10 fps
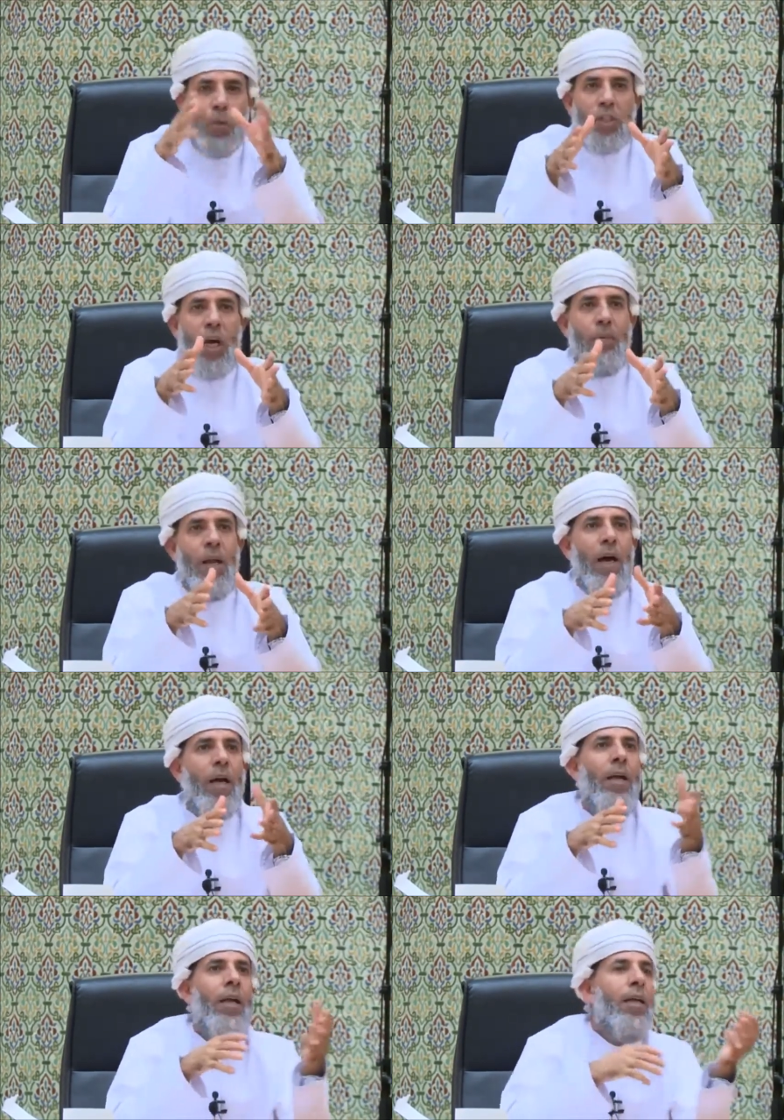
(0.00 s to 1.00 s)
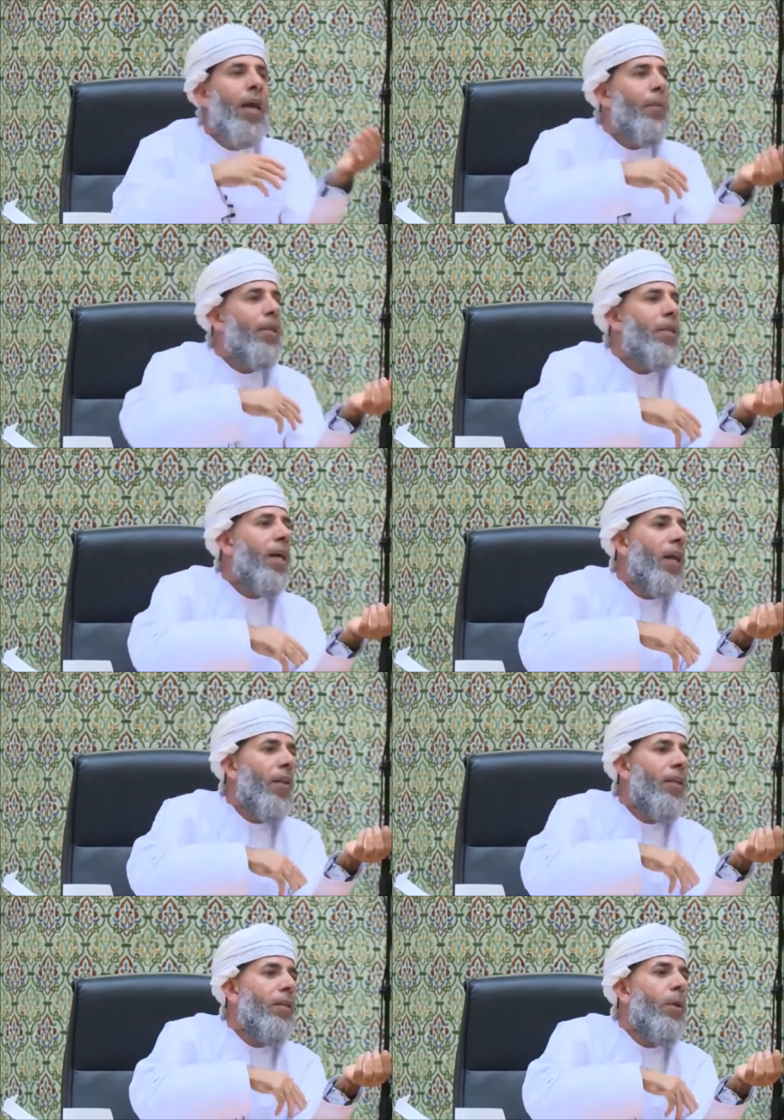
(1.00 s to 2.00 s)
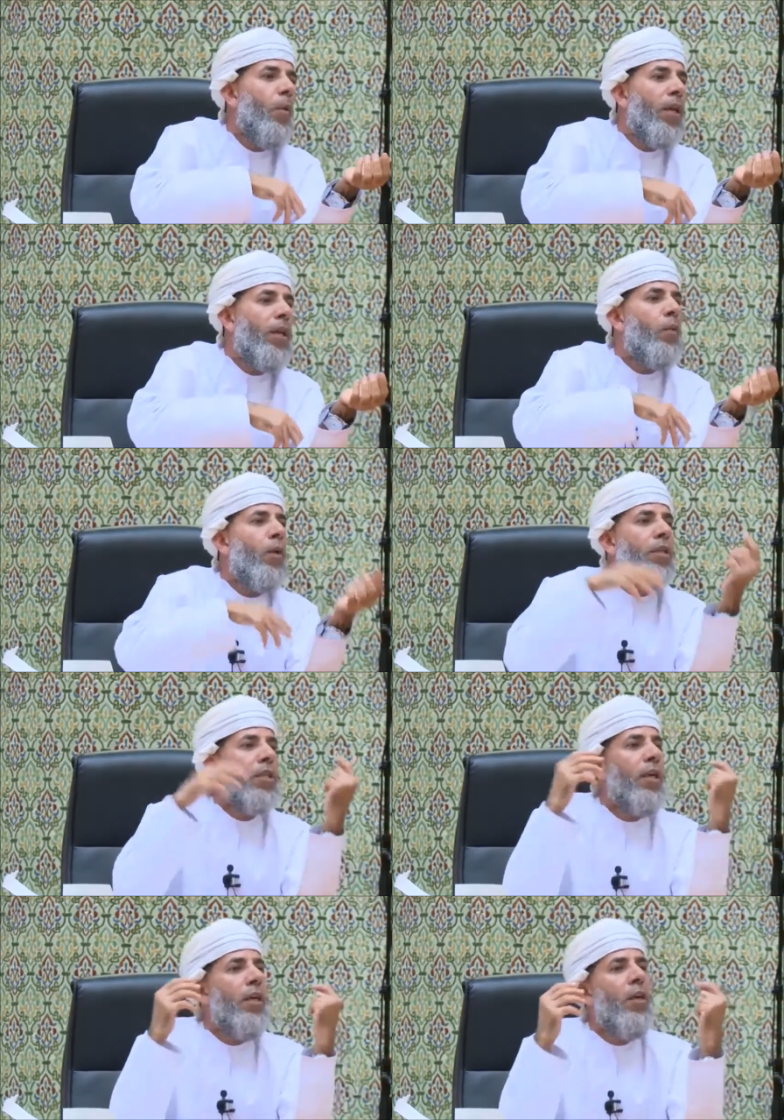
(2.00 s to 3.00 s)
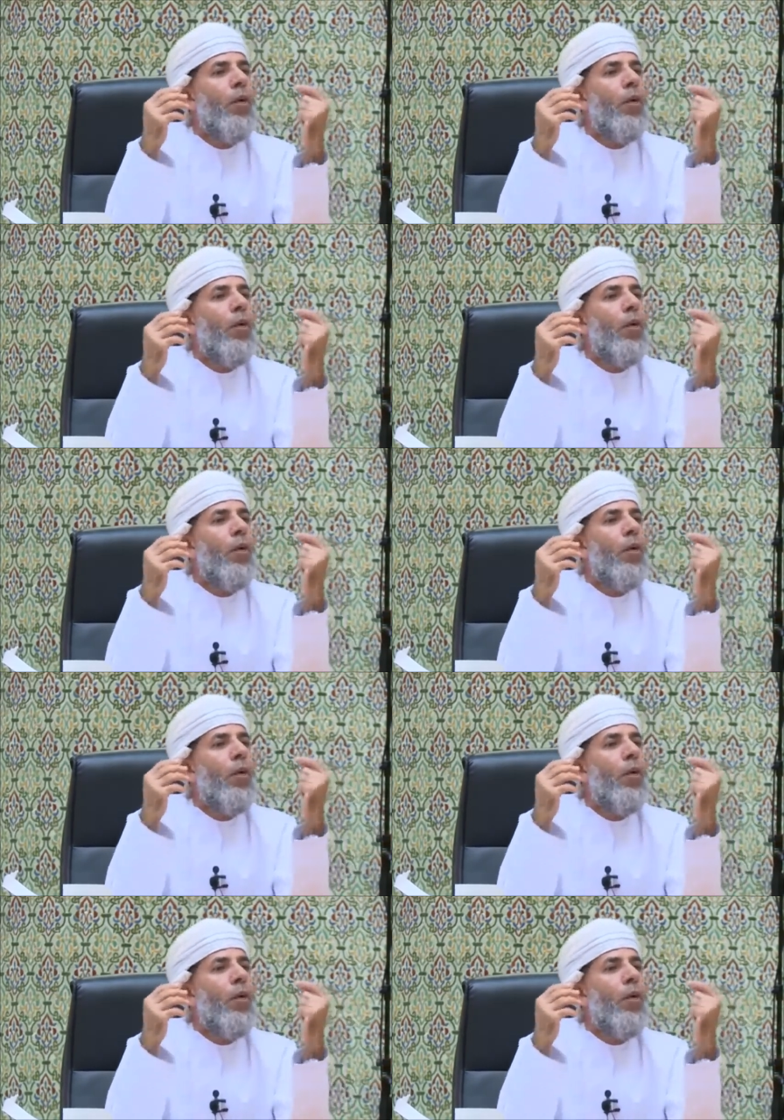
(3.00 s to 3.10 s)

مصاب لا لابد ان ناخذ عنده من الوريد ونرسله